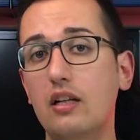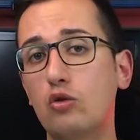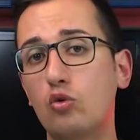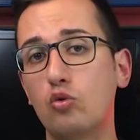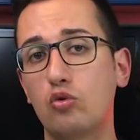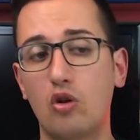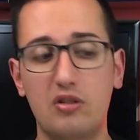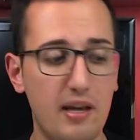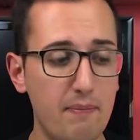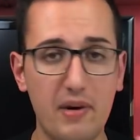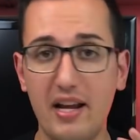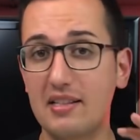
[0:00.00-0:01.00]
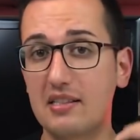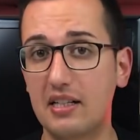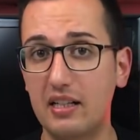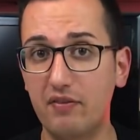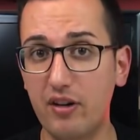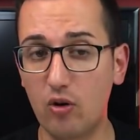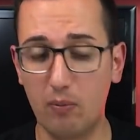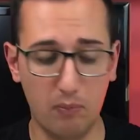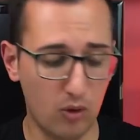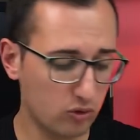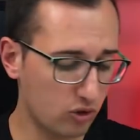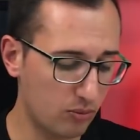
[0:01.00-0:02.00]
Il tutto sembra essere davvero
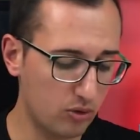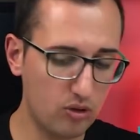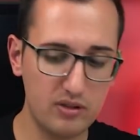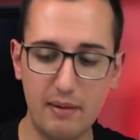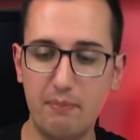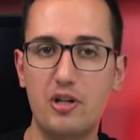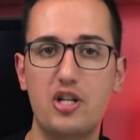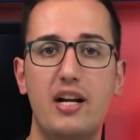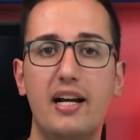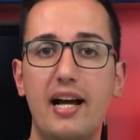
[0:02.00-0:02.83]
molto molto semplice